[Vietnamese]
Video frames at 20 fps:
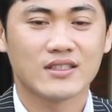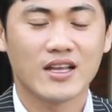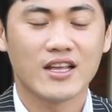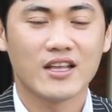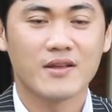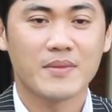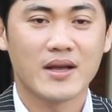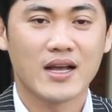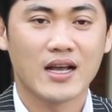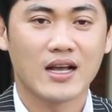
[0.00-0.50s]

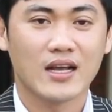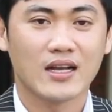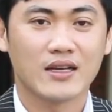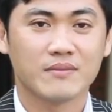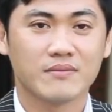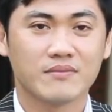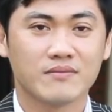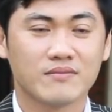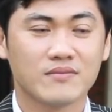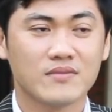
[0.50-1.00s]
khi mà
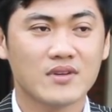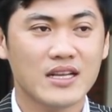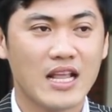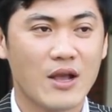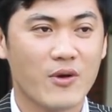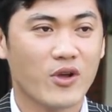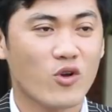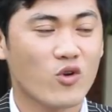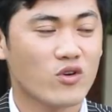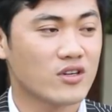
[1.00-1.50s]
bước vào
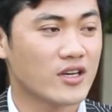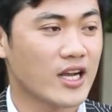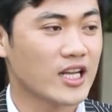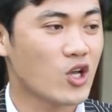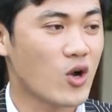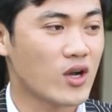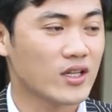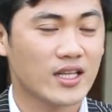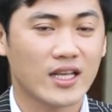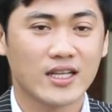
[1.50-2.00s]
cái con đường nghệ
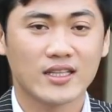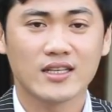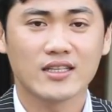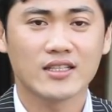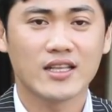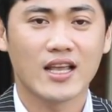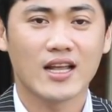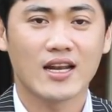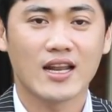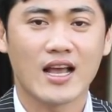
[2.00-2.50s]
thuật thì tất
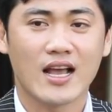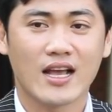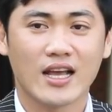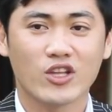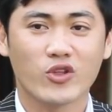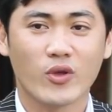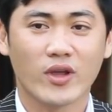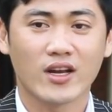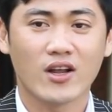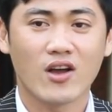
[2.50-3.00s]
nhiên là cái
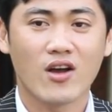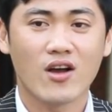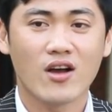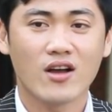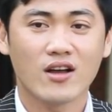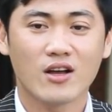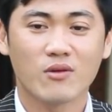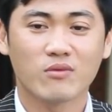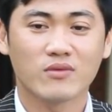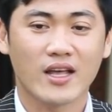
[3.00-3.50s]
chuyện đó
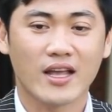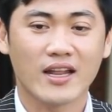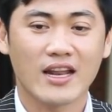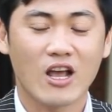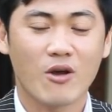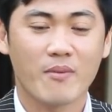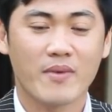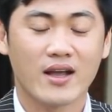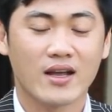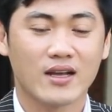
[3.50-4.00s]
không thể
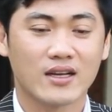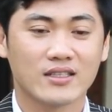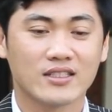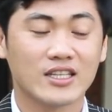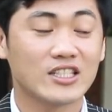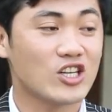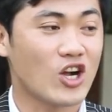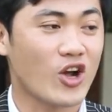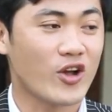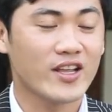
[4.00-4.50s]
nào mà
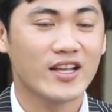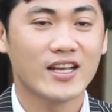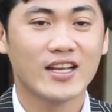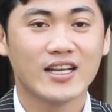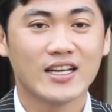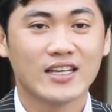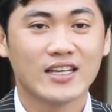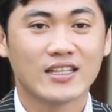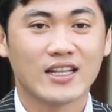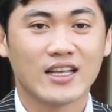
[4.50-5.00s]
tránh khỏi
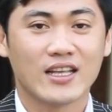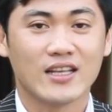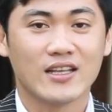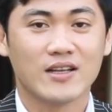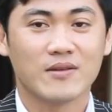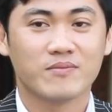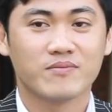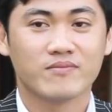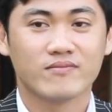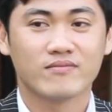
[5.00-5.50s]
thì
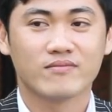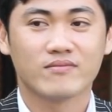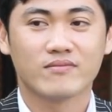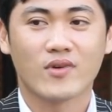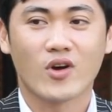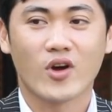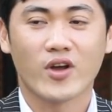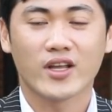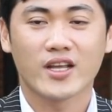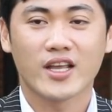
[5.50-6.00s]
um,
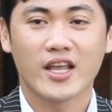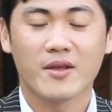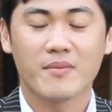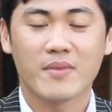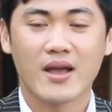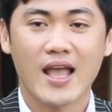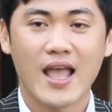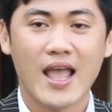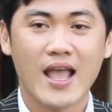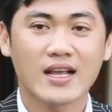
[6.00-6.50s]
mỗi khi
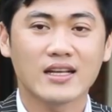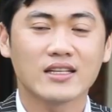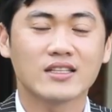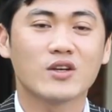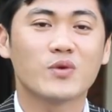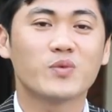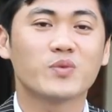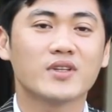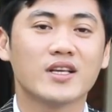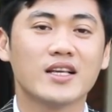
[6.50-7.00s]
mà hát
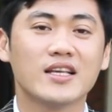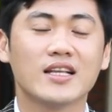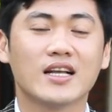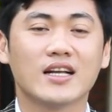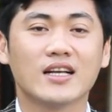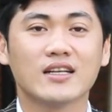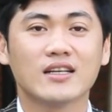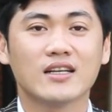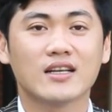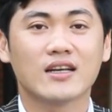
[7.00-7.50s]
chung với
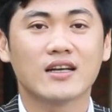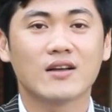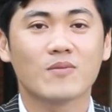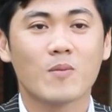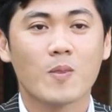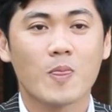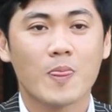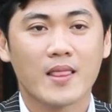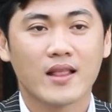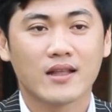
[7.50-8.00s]
những uh,
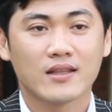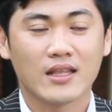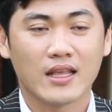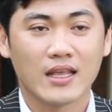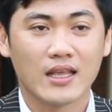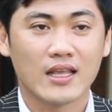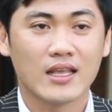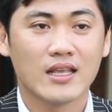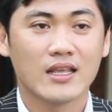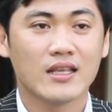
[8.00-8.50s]

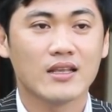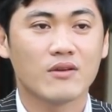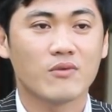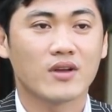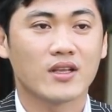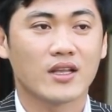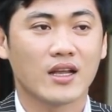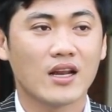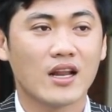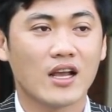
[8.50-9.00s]
chị
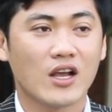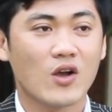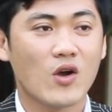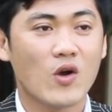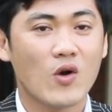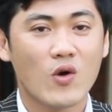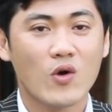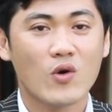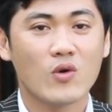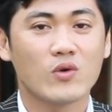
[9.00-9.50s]
hoặc những là
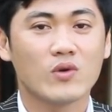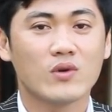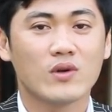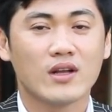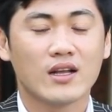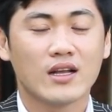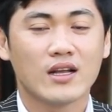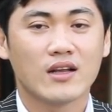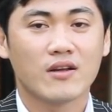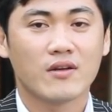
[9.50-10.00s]
cô
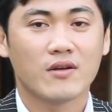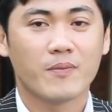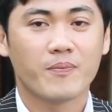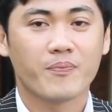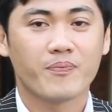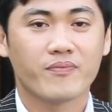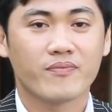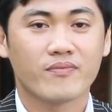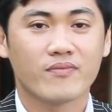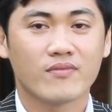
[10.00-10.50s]

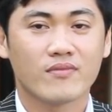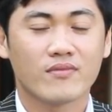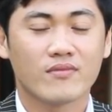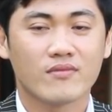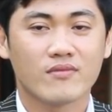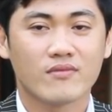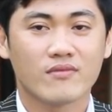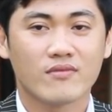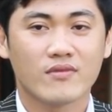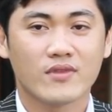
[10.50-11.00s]

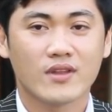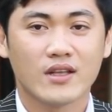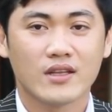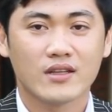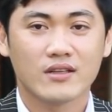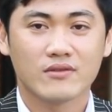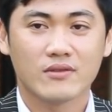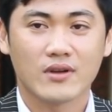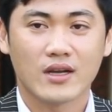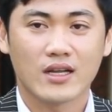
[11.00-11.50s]
um,
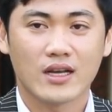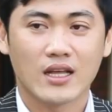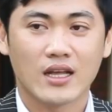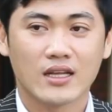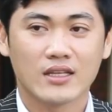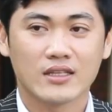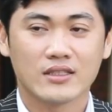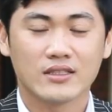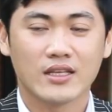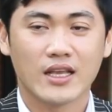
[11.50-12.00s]
hoặc
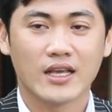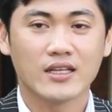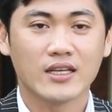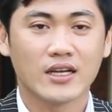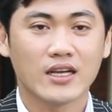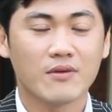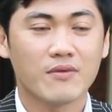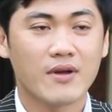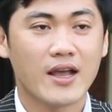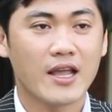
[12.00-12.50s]
là diễn
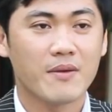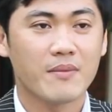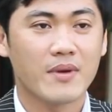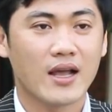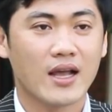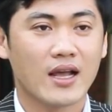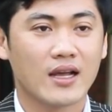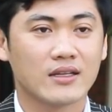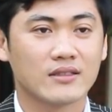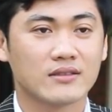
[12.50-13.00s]
những cái vai
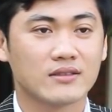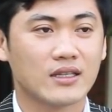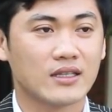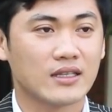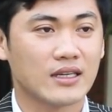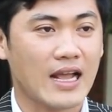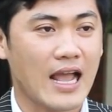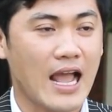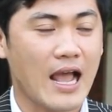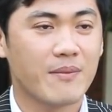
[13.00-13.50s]
mà
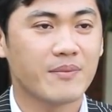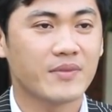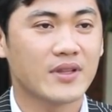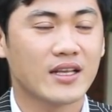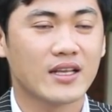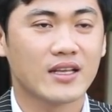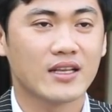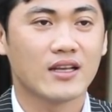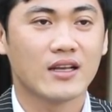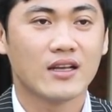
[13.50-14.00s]
tình cảm
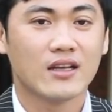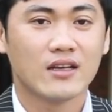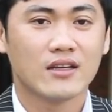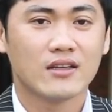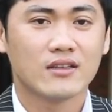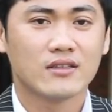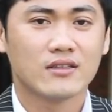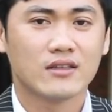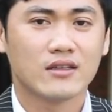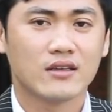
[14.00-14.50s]
thì
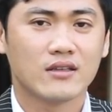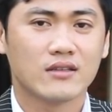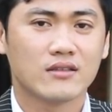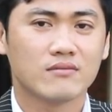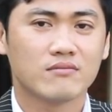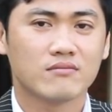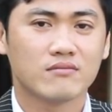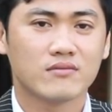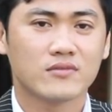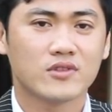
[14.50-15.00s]
uh,
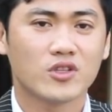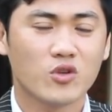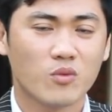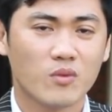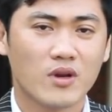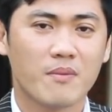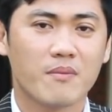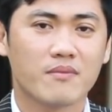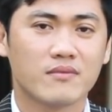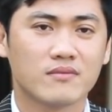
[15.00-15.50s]
nói chung
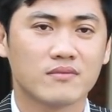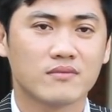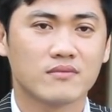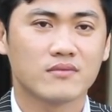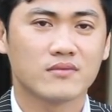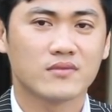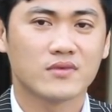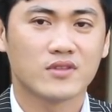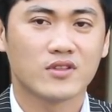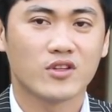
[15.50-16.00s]
là
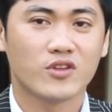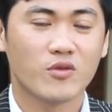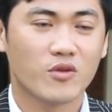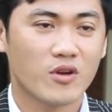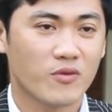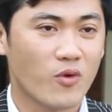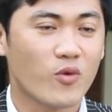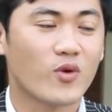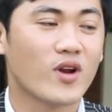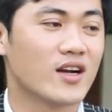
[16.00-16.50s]
nói chung
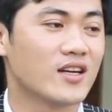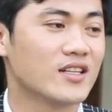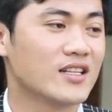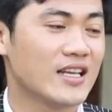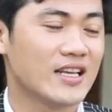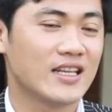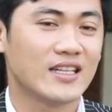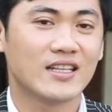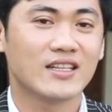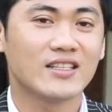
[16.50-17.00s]
là phụ nữ
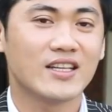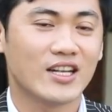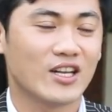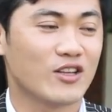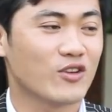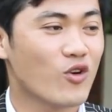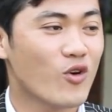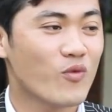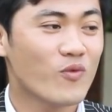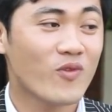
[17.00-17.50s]
thì tất nhiên
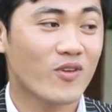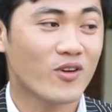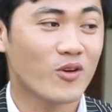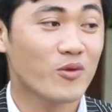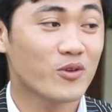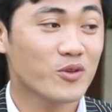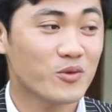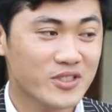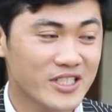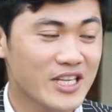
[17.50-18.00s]
là cũng, cũng
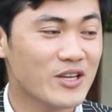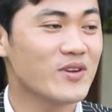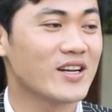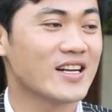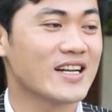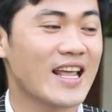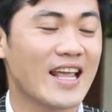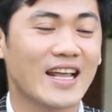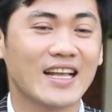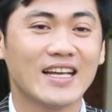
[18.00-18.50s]
có chút xíu là
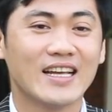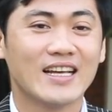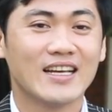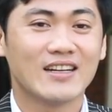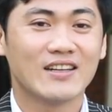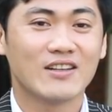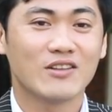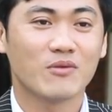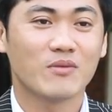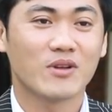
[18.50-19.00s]
ghen
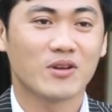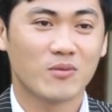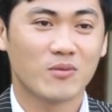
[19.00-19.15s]
nói chung là